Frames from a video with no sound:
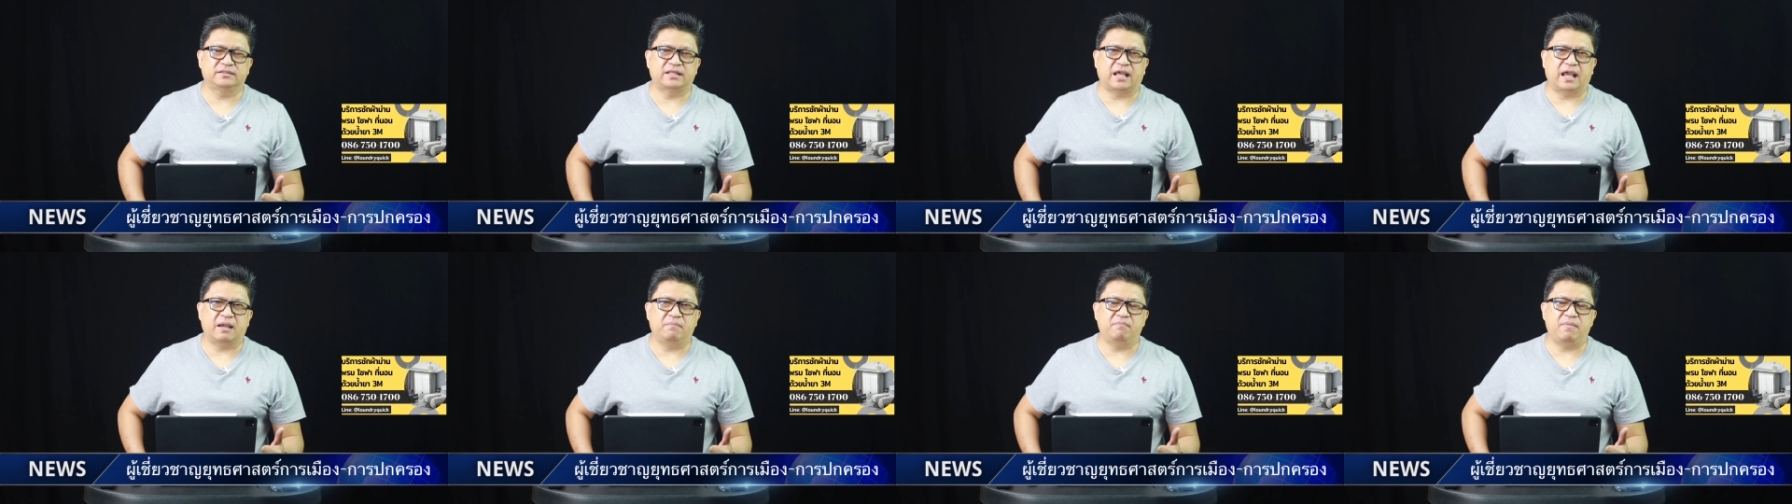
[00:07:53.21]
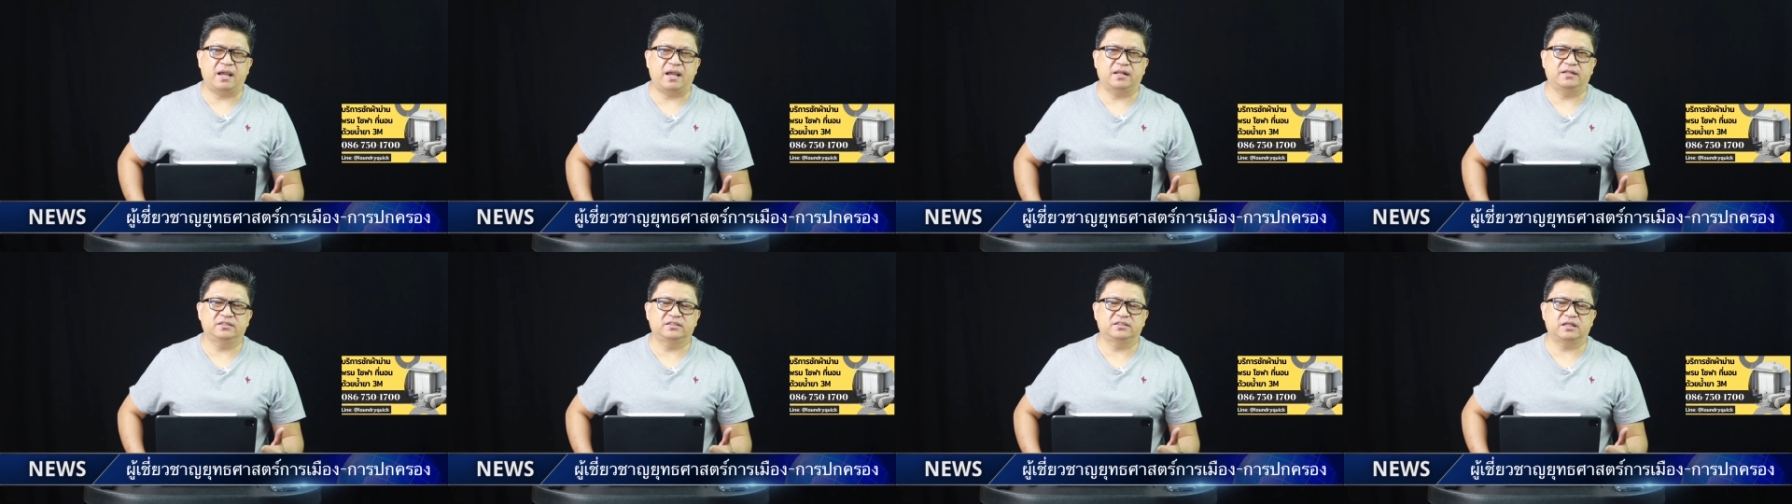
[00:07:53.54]
สา
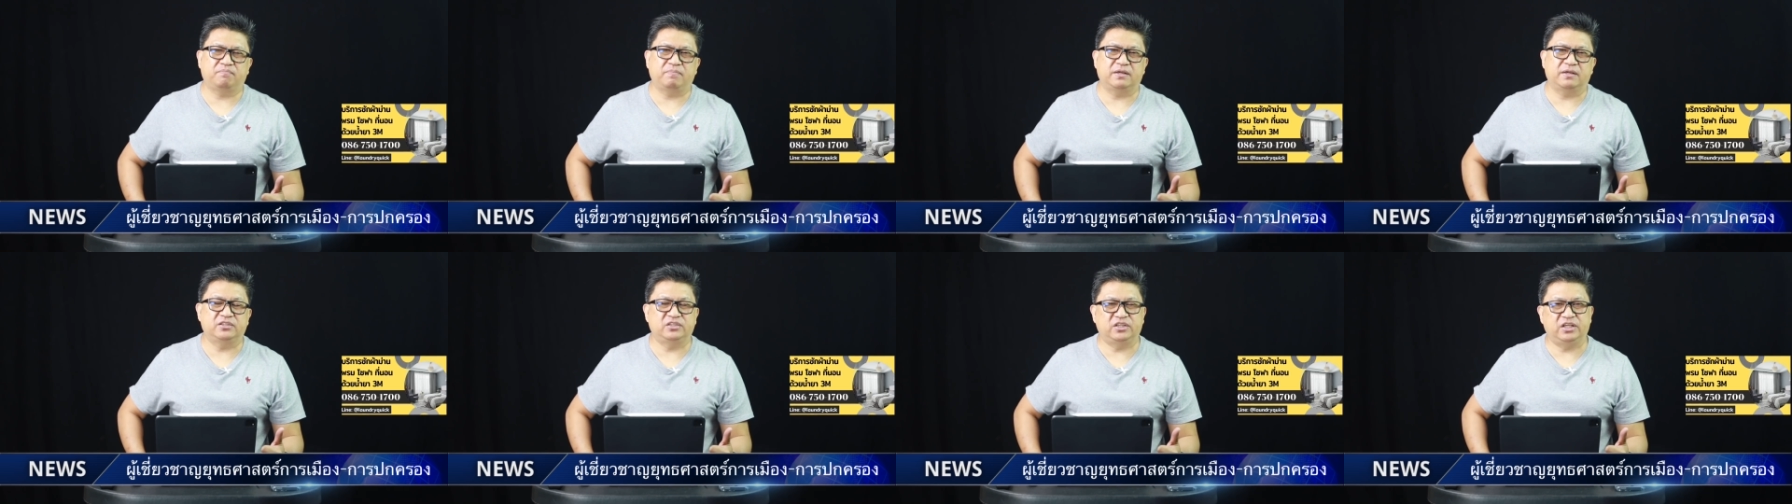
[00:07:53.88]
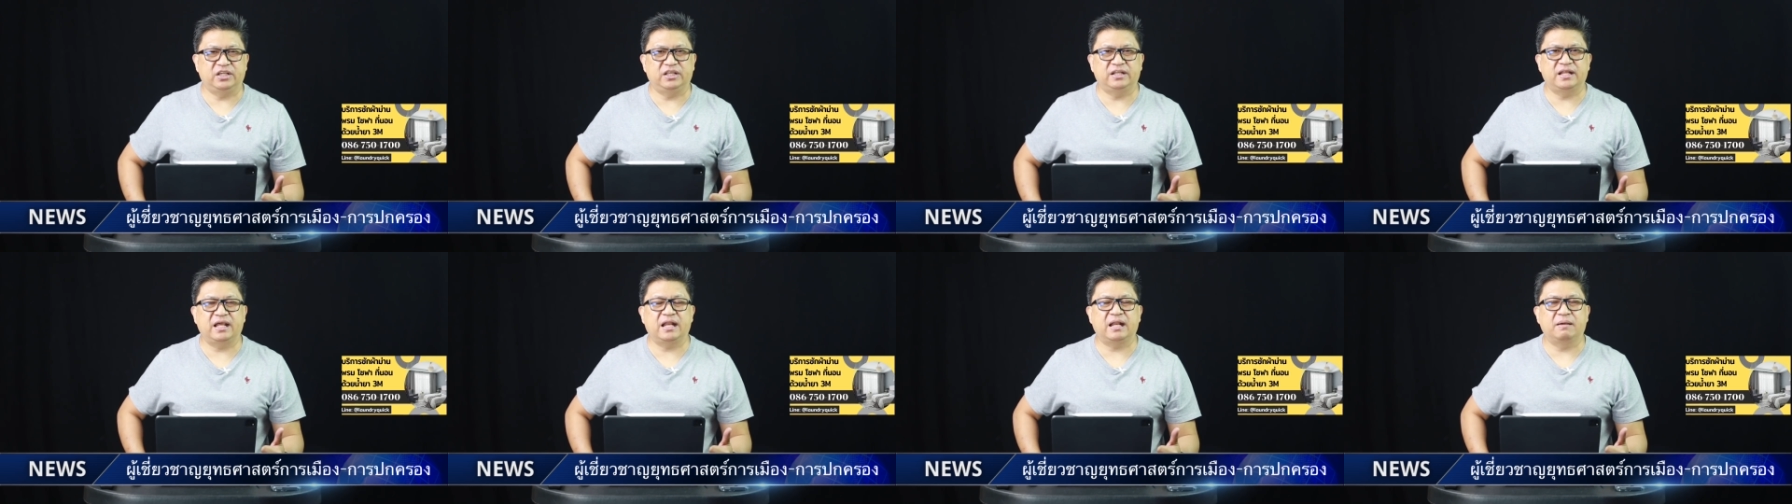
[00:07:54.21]
มารถที่จะไป
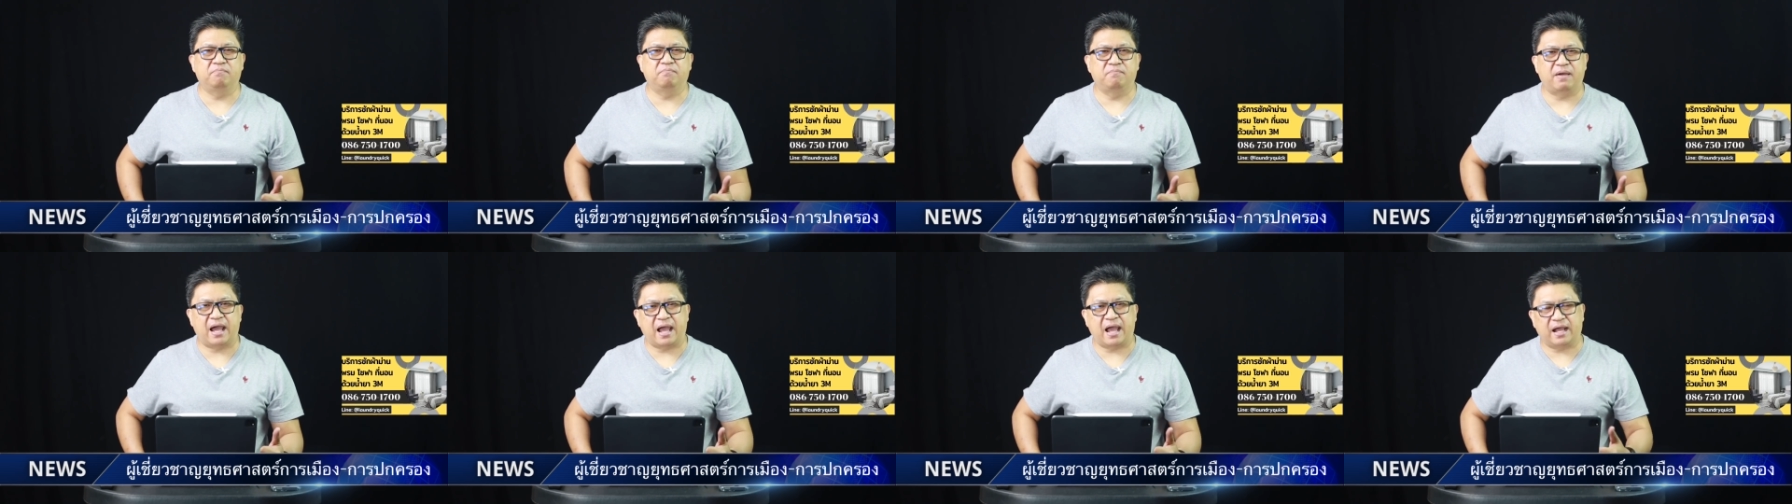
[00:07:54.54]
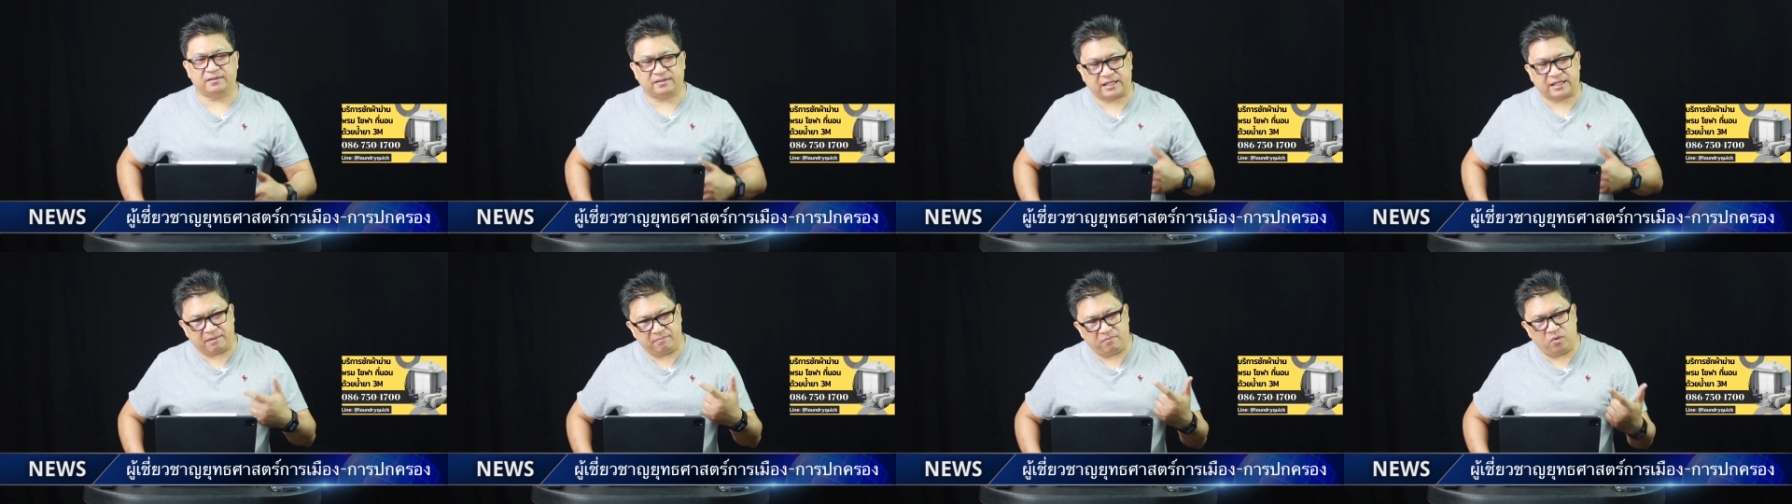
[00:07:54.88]
ฉี่ได้ลำบา
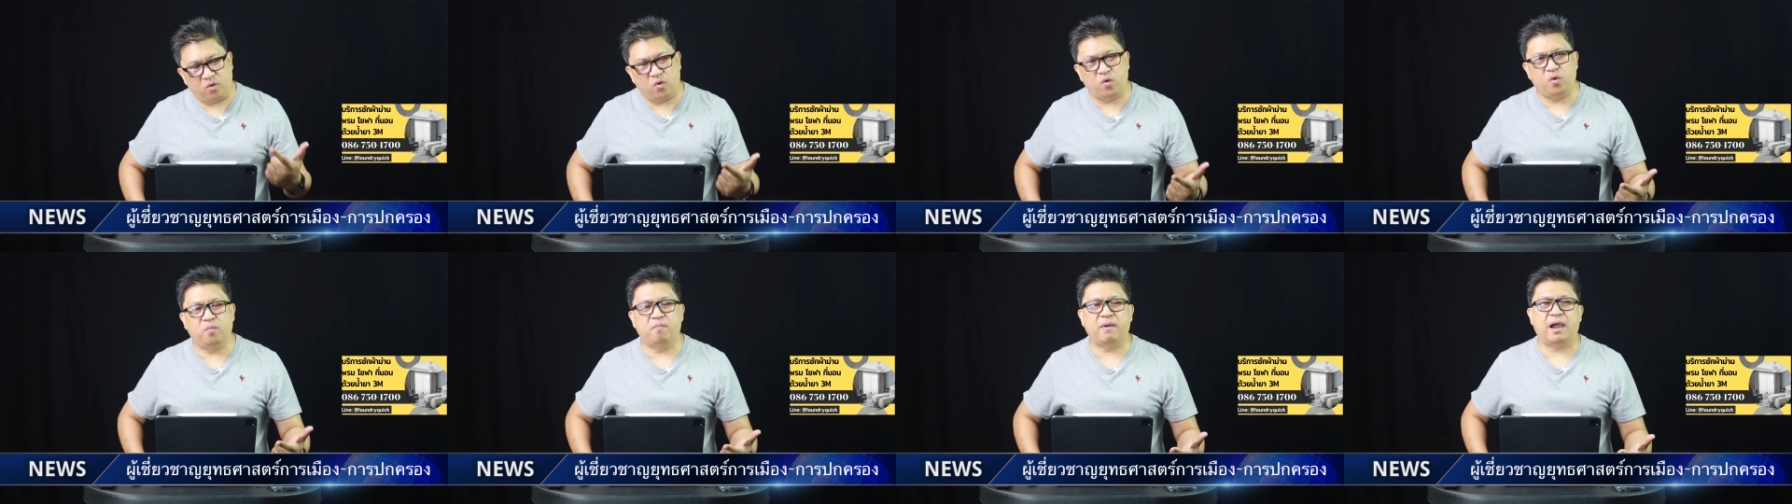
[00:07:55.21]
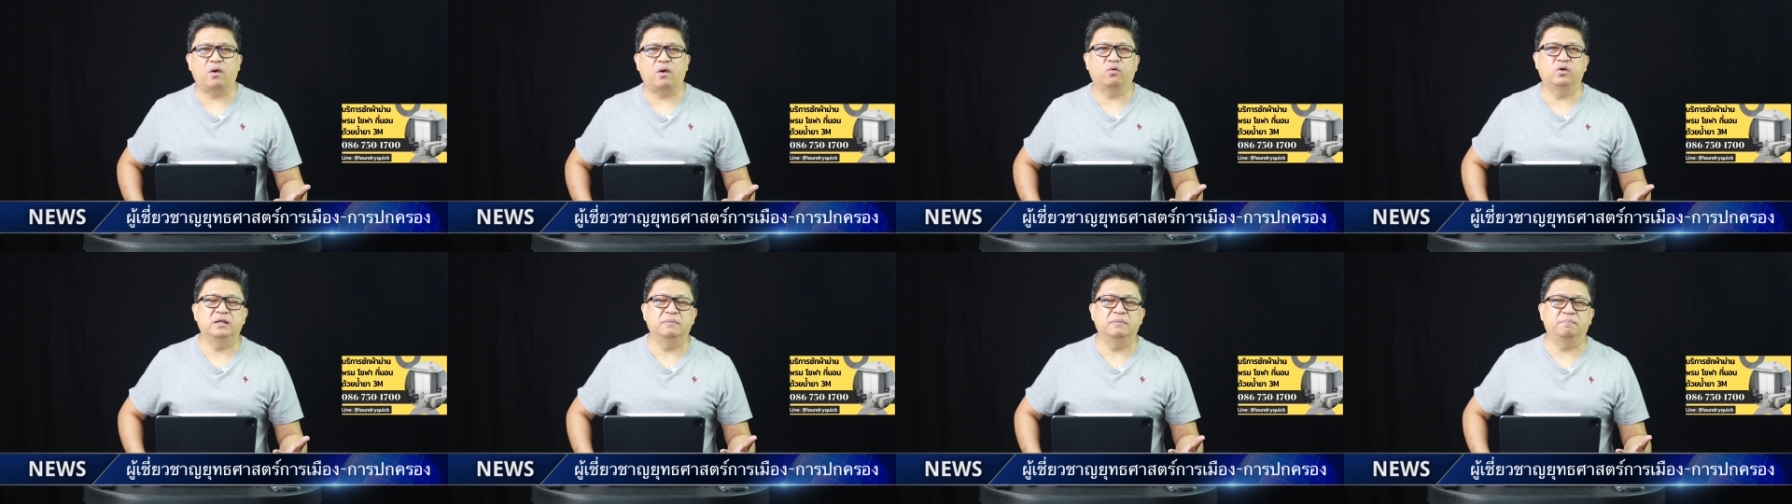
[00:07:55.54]
กแตงโม
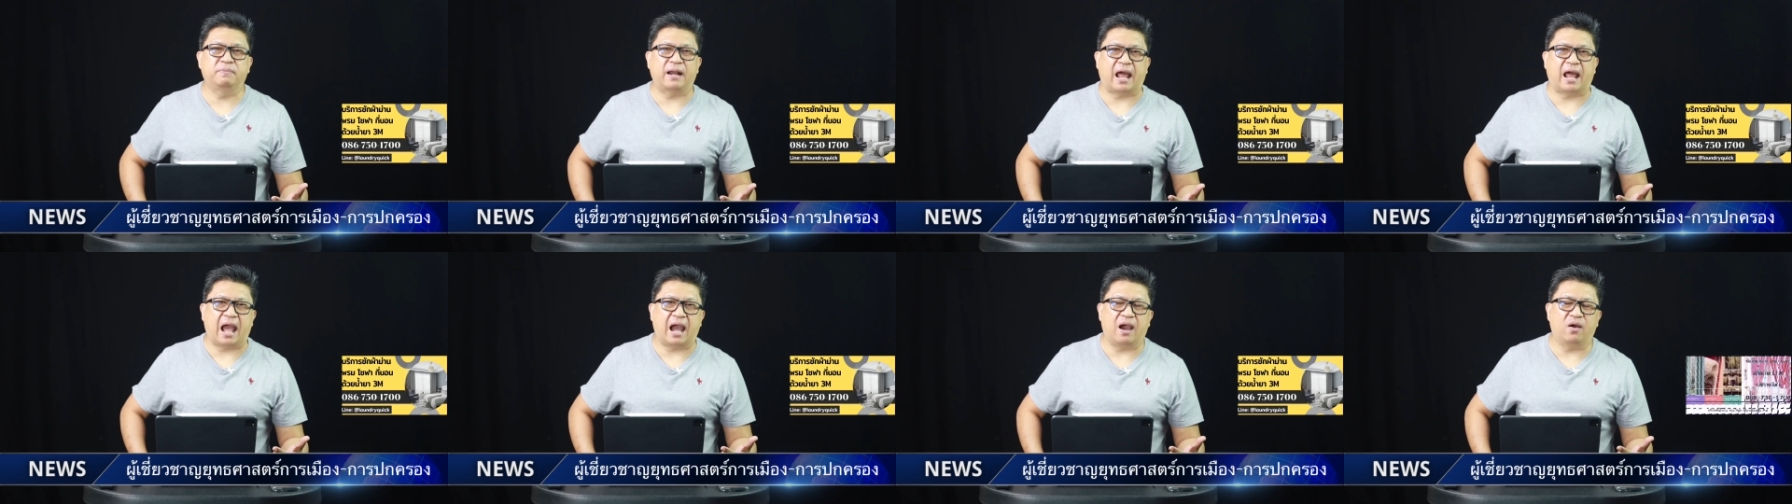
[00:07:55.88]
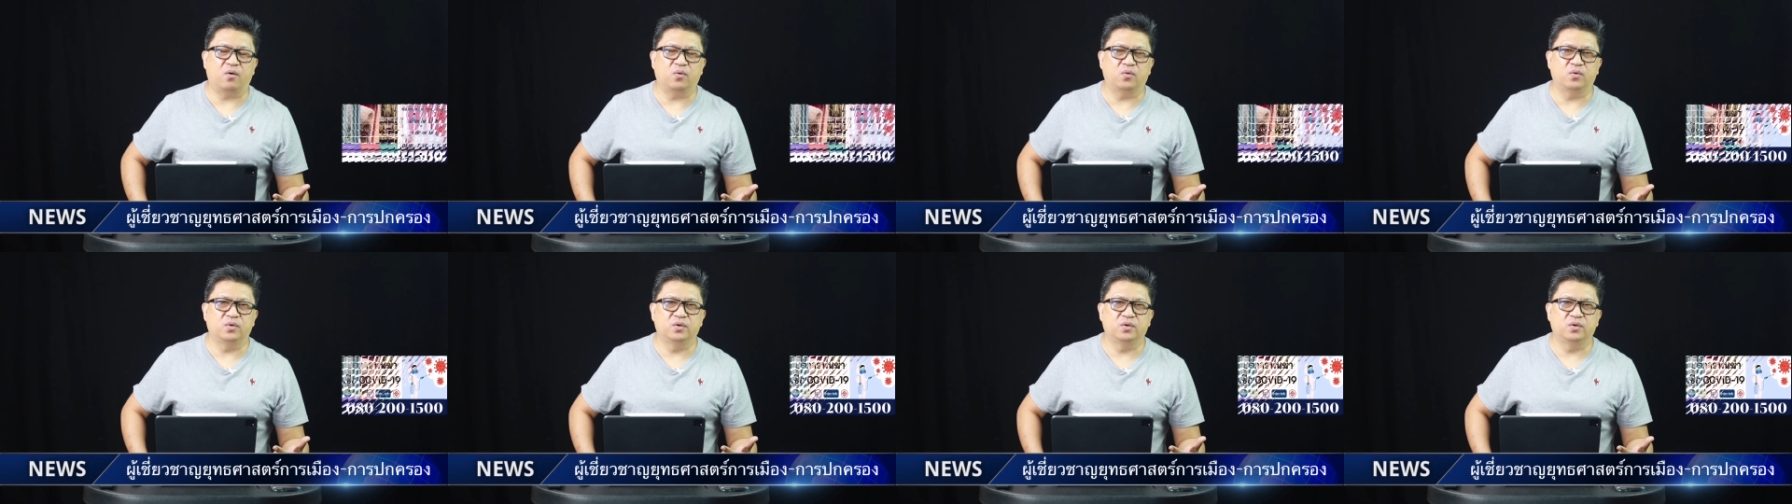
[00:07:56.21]
เมาหรือเปล่า